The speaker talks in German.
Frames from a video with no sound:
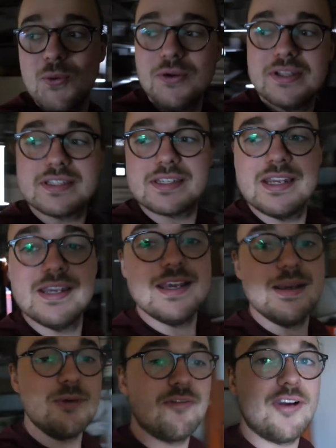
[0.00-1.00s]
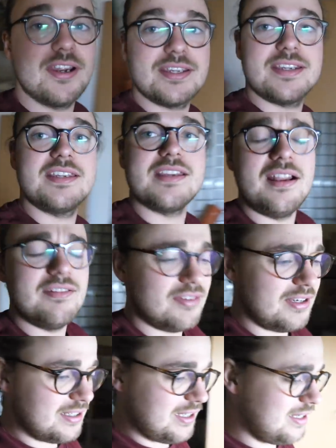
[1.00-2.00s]
Und bevor ich richtig
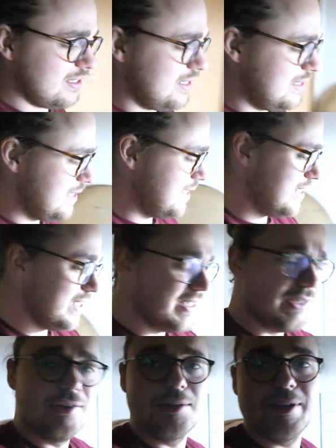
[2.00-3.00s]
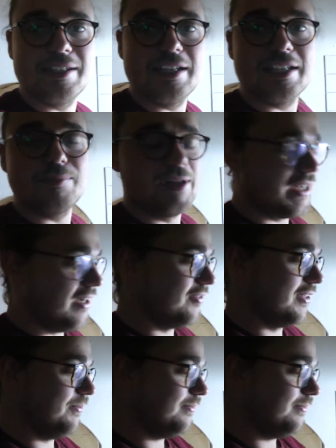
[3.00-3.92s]
anfangen kann, hole ich mir jetzt erstmal einen Kaffee.